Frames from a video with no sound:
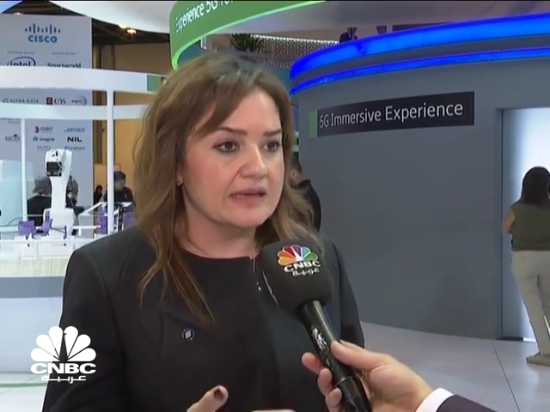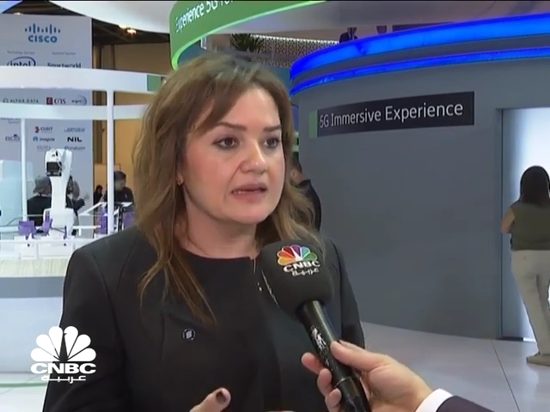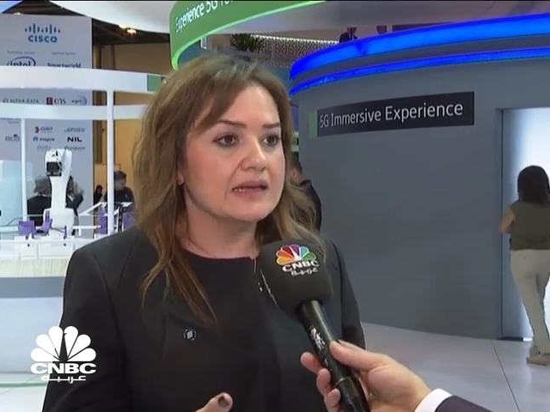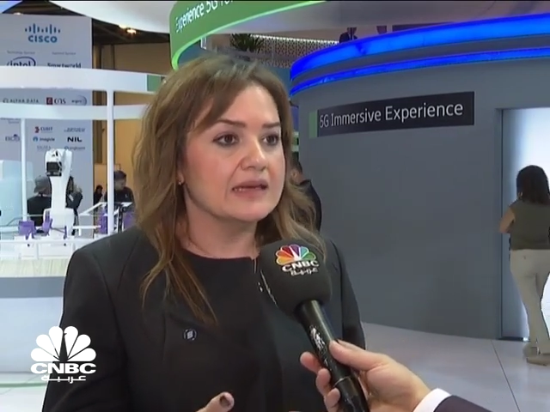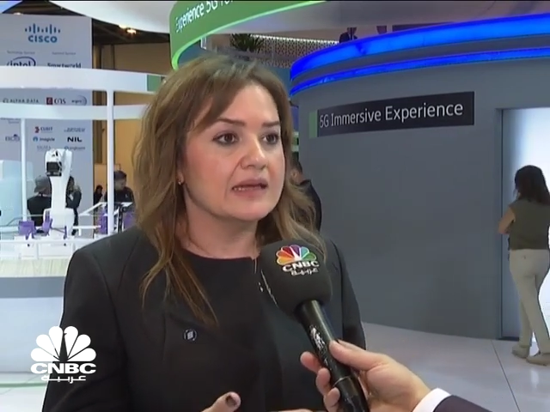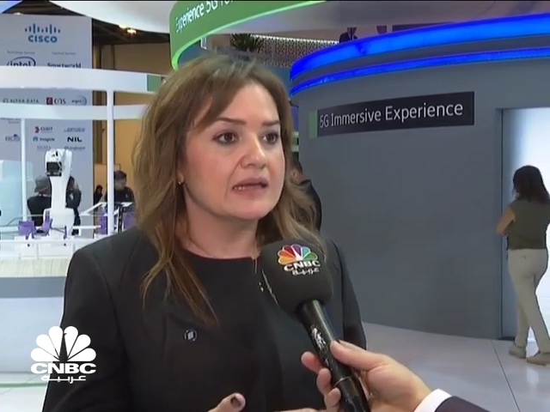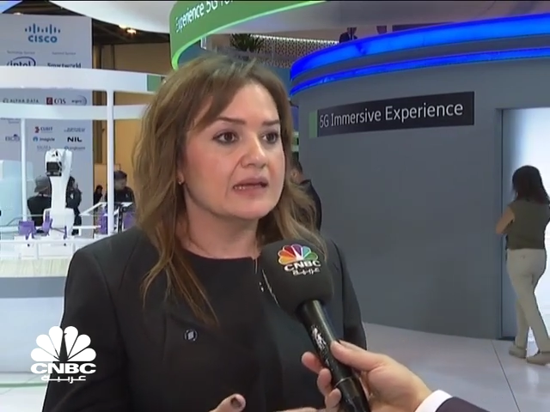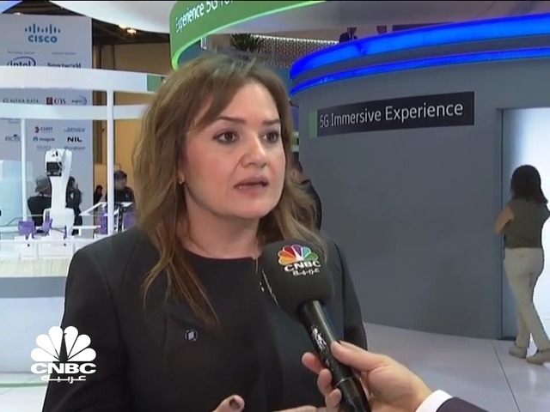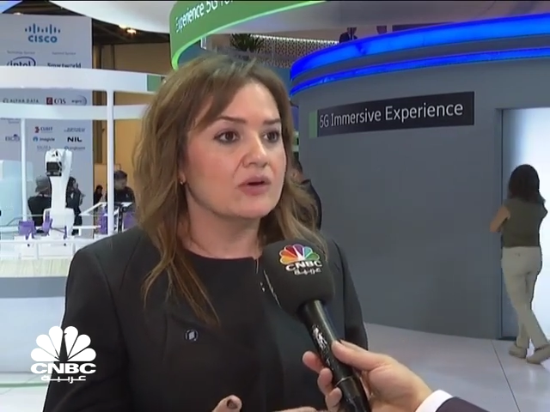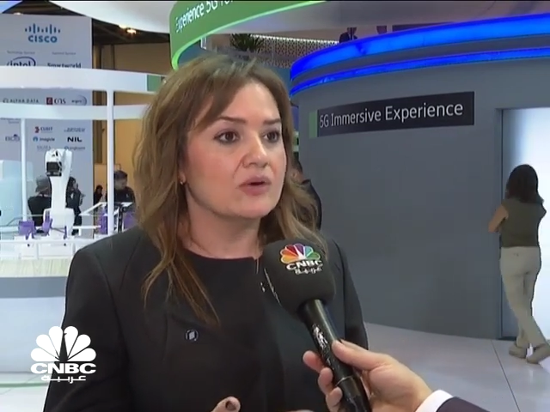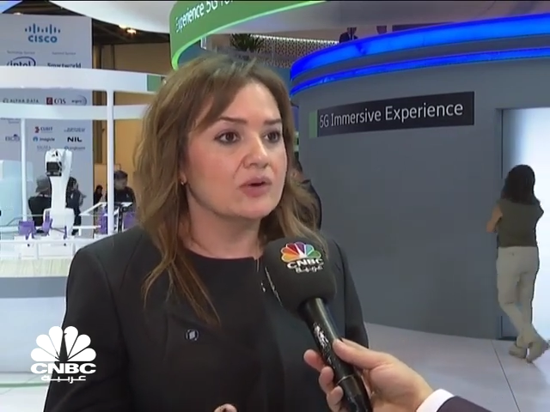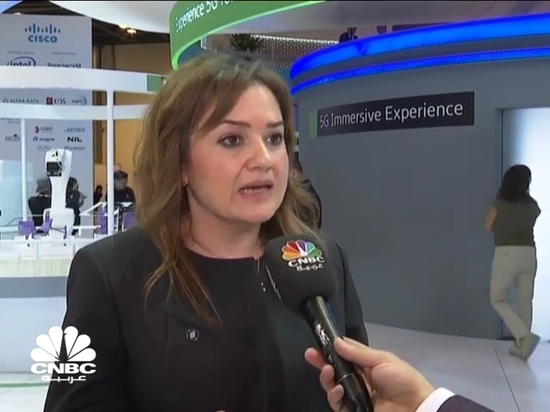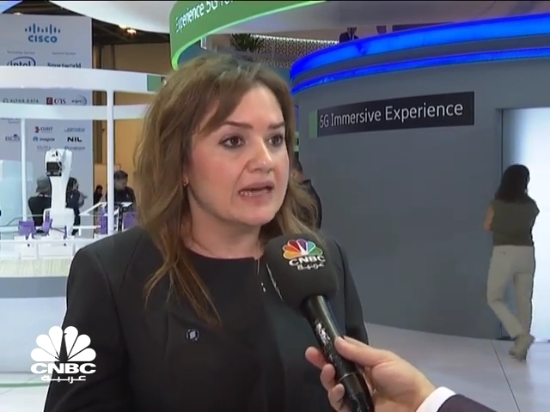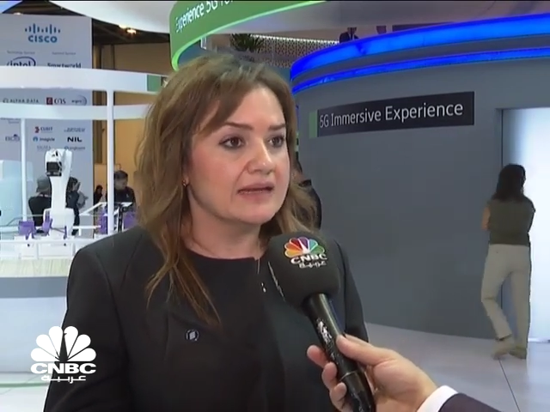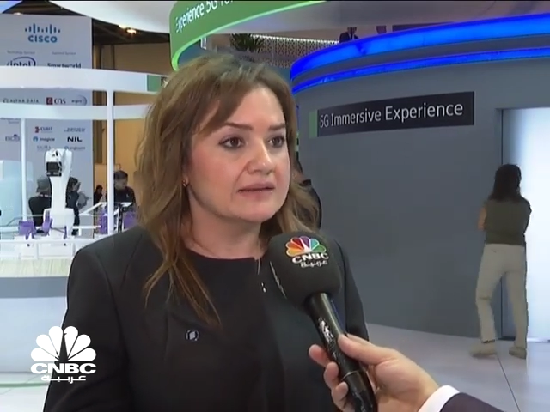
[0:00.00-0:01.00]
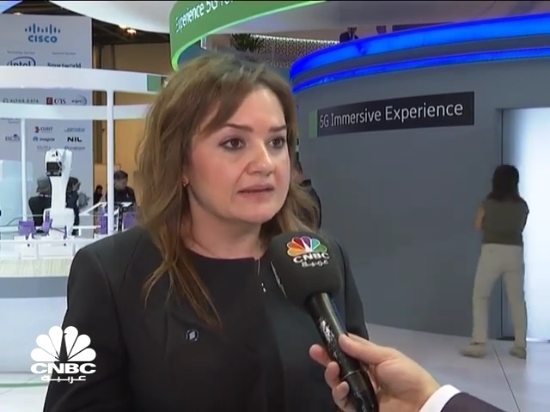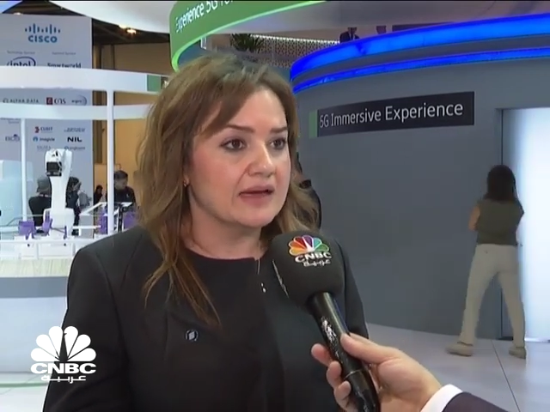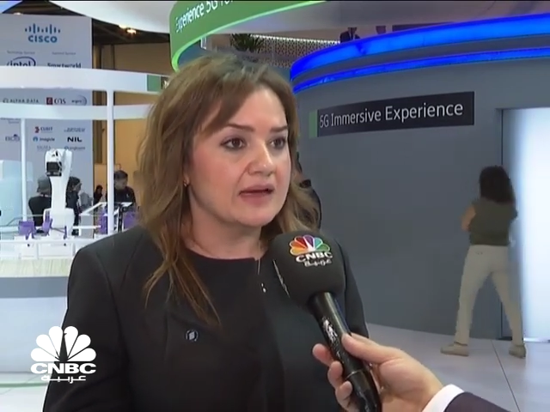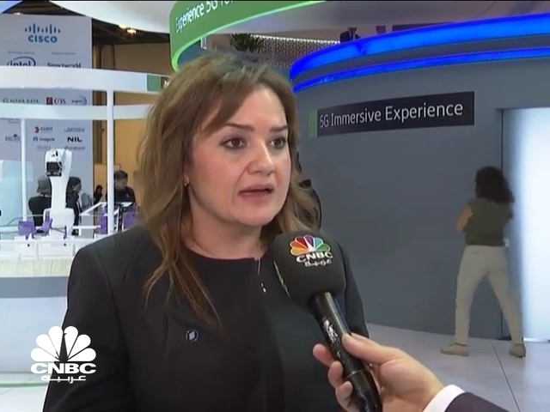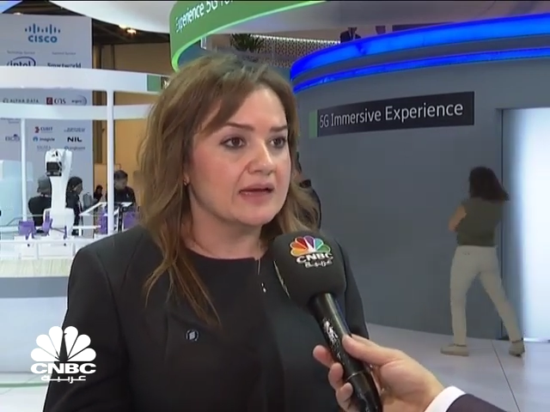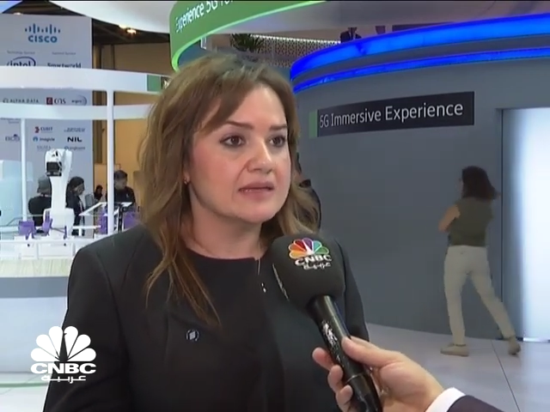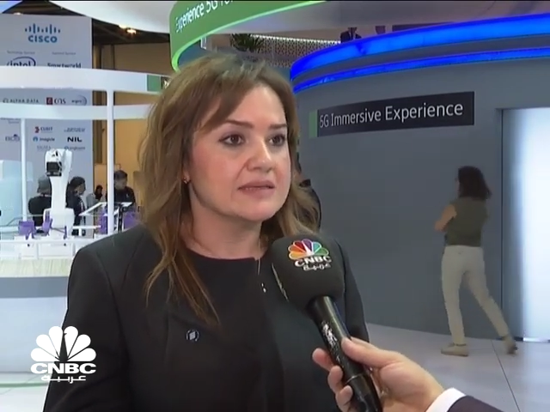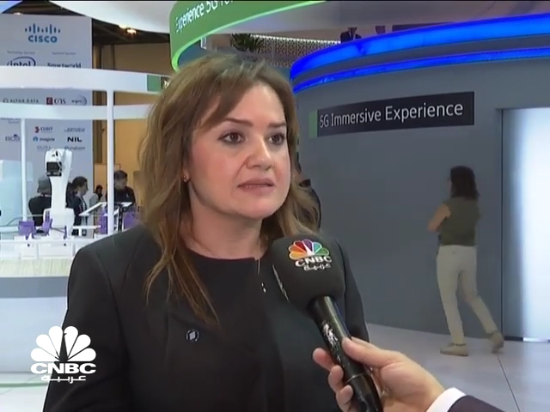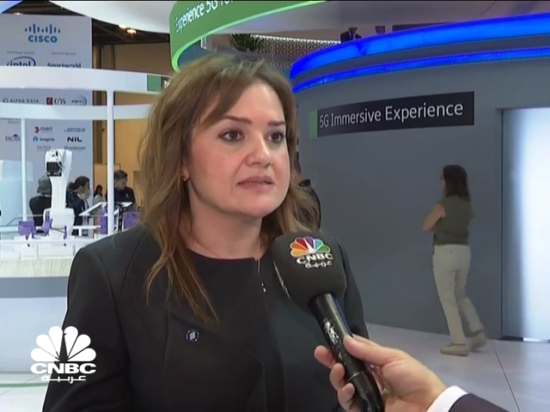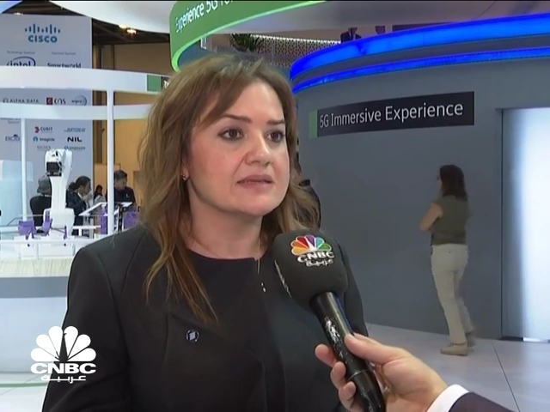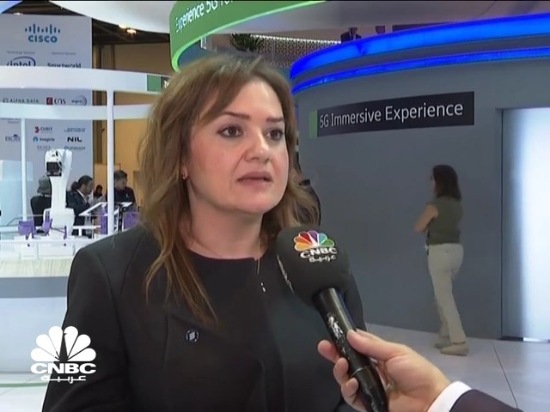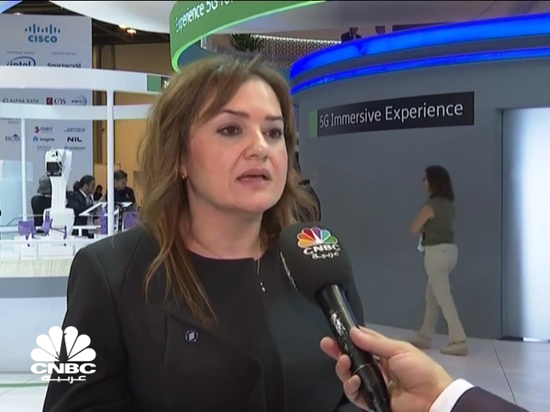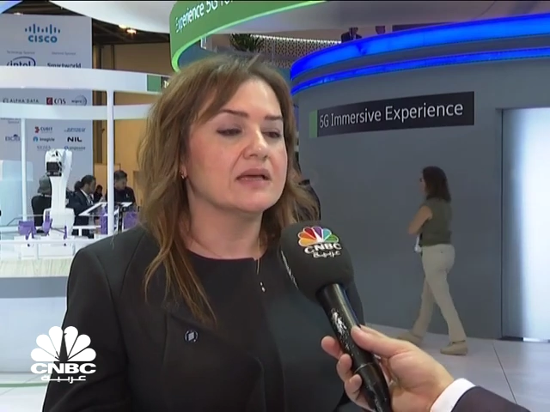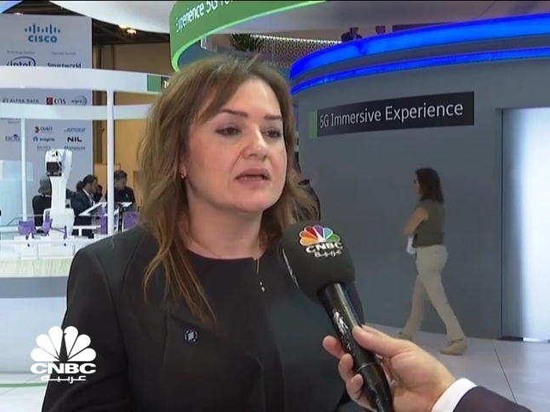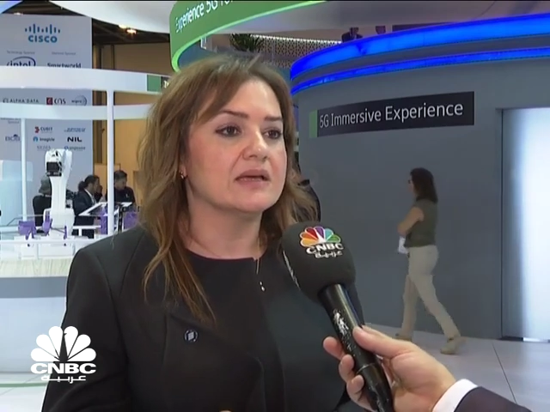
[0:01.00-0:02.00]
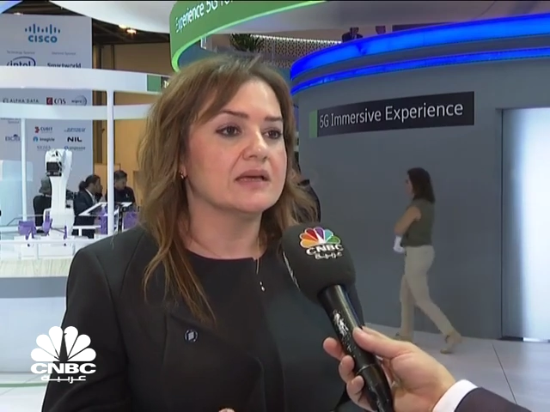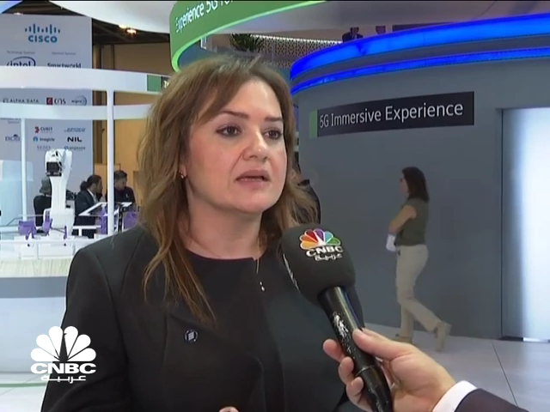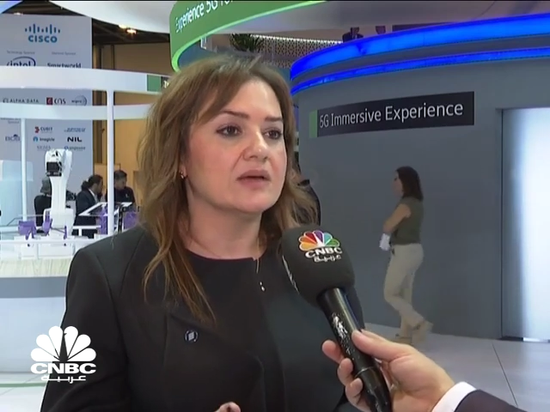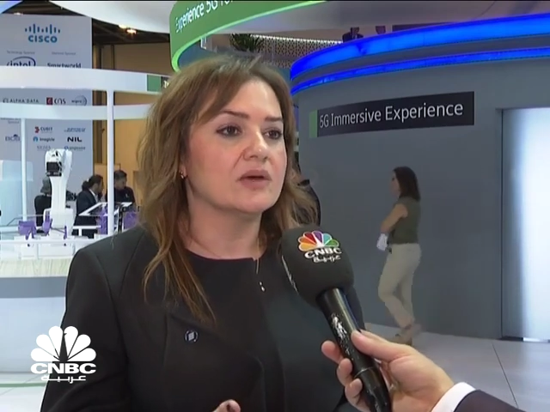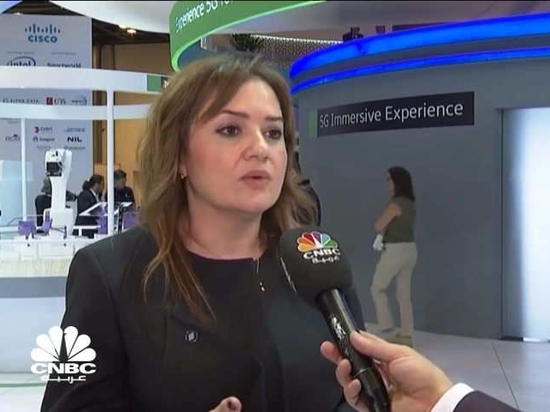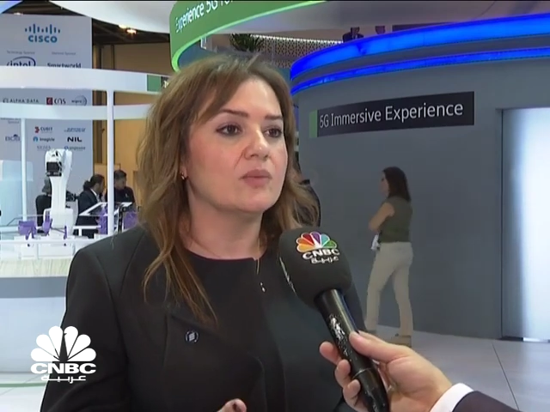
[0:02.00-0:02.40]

هن الأويل أند غاز آه،